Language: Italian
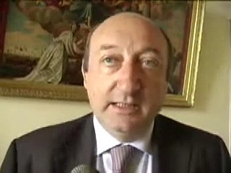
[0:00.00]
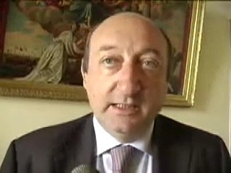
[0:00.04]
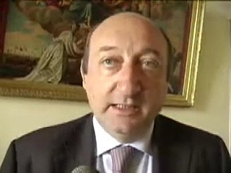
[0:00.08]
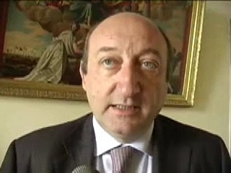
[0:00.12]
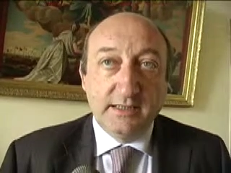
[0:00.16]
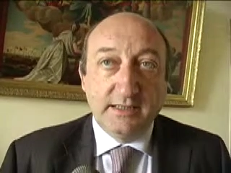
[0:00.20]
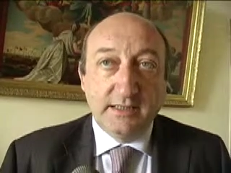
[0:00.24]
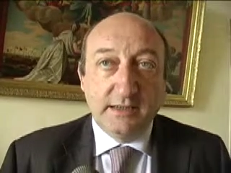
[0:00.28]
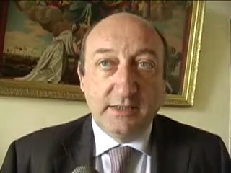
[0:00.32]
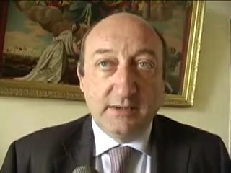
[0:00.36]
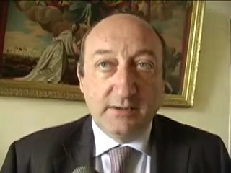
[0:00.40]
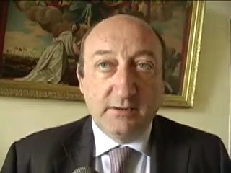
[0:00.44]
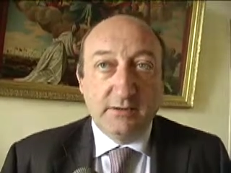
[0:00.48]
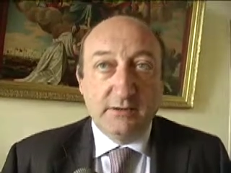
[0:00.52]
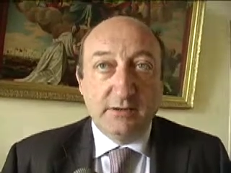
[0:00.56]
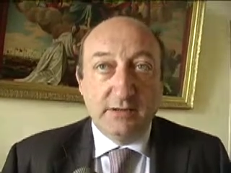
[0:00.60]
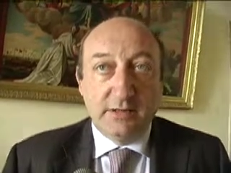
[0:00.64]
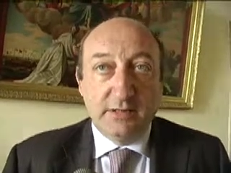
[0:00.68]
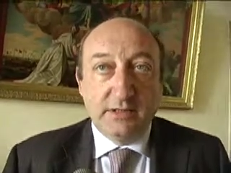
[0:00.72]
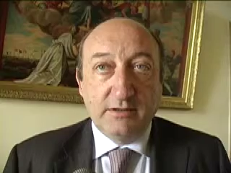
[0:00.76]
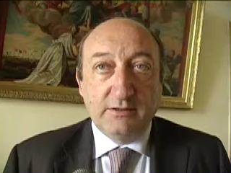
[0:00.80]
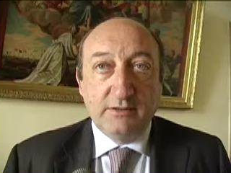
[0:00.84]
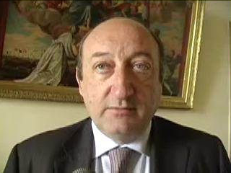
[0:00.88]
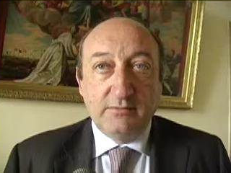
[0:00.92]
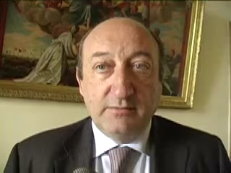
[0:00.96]
settori
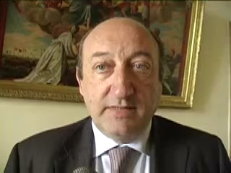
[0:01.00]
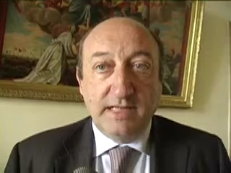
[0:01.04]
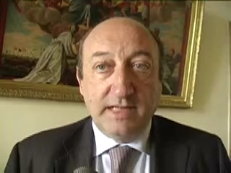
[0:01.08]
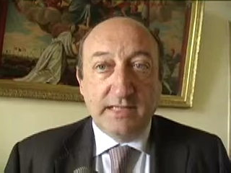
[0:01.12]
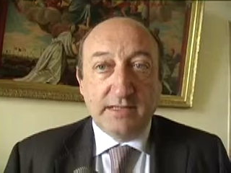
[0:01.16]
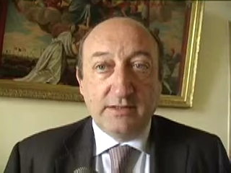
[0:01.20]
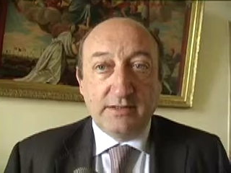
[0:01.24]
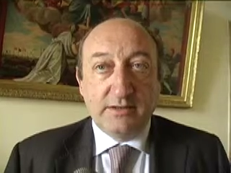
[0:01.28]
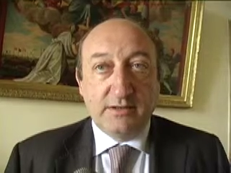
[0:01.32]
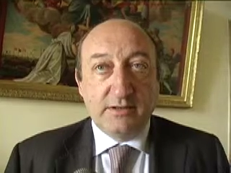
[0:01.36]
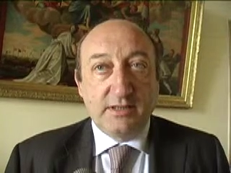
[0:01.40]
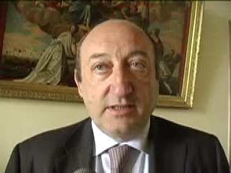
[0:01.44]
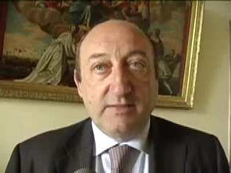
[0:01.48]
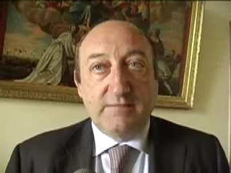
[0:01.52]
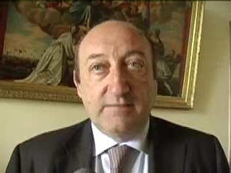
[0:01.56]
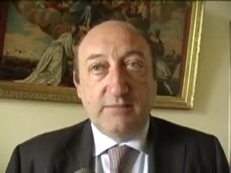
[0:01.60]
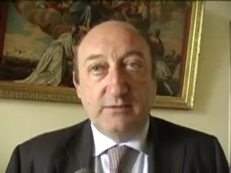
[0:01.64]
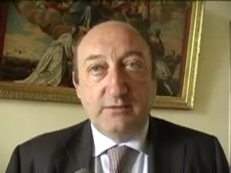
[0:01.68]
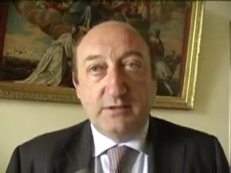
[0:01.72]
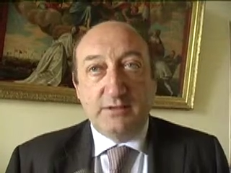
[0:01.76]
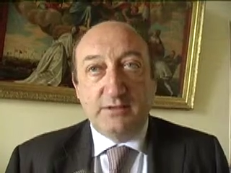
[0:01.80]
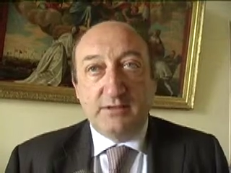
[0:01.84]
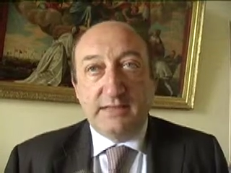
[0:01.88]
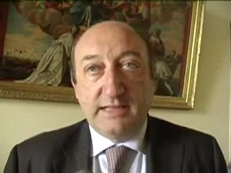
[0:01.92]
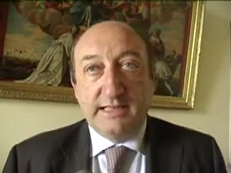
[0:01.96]
del commercio sta
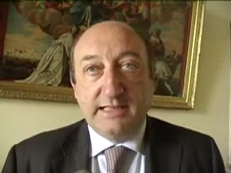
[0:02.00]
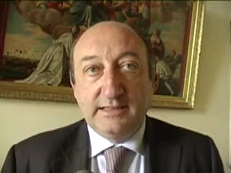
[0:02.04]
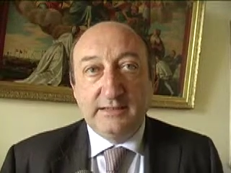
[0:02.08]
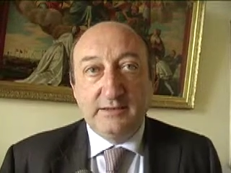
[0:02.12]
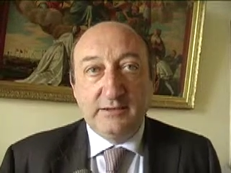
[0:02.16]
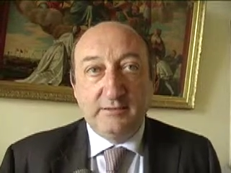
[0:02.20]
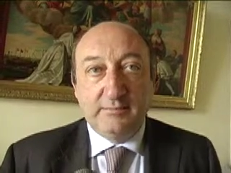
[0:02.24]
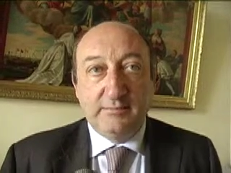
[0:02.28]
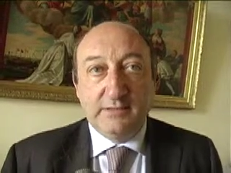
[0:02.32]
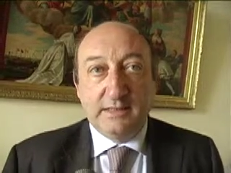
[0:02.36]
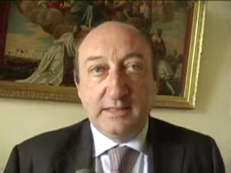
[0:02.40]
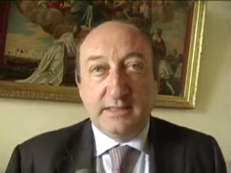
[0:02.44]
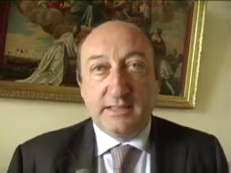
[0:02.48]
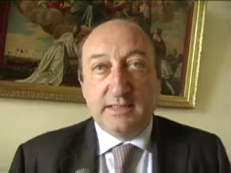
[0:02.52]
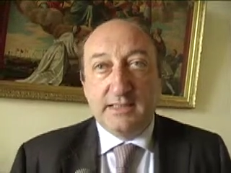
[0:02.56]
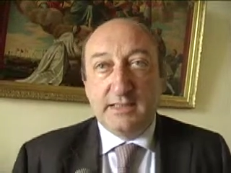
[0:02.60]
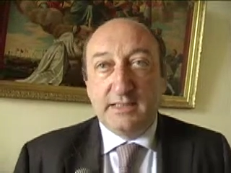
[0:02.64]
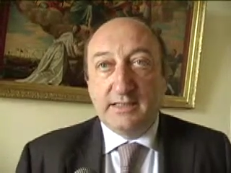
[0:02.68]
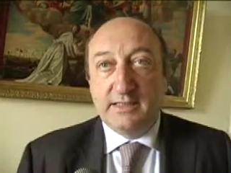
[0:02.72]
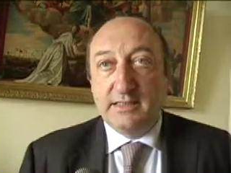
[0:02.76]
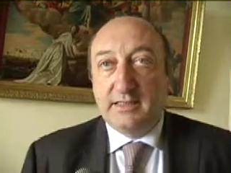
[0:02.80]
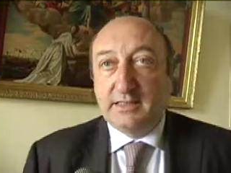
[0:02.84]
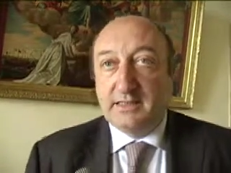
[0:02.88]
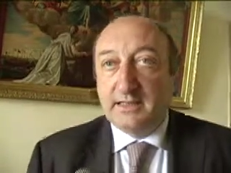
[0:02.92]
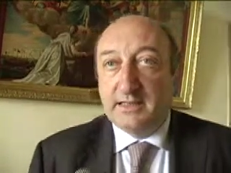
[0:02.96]
funzionando perché c'è
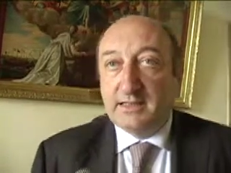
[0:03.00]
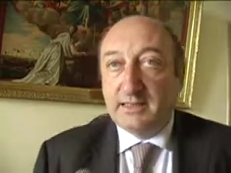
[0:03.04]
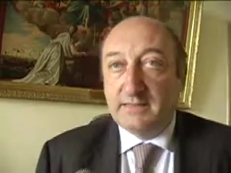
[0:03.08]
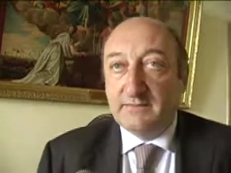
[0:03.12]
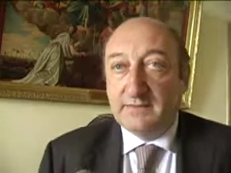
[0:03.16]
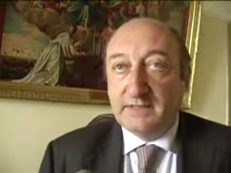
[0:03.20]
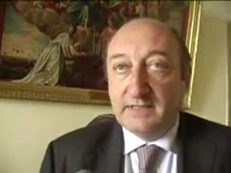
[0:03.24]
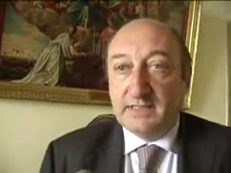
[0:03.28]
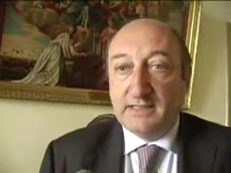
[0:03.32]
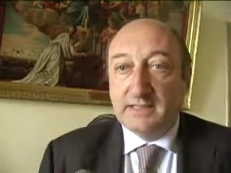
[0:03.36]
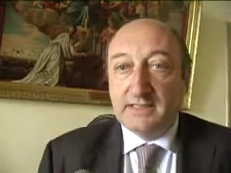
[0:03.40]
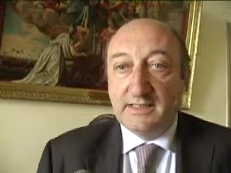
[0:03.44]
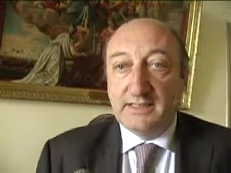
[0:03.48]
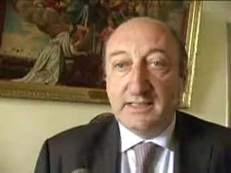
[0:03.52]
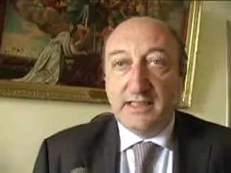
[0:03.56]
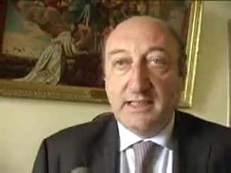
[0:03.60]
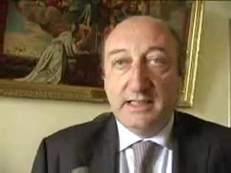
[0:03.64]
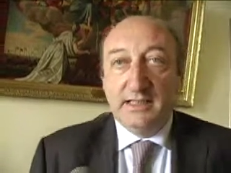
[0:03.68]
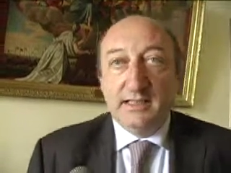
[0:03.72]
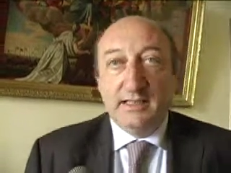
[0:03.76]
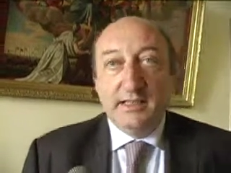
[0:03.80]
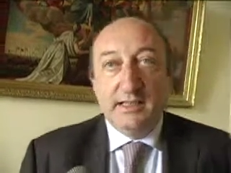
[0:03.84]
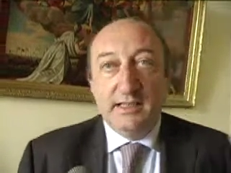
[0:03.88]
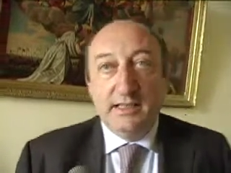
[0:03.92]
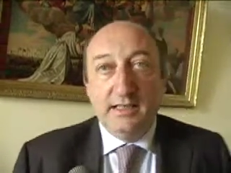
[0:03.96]
una certa
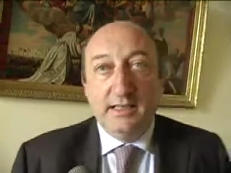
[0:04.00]
vitalità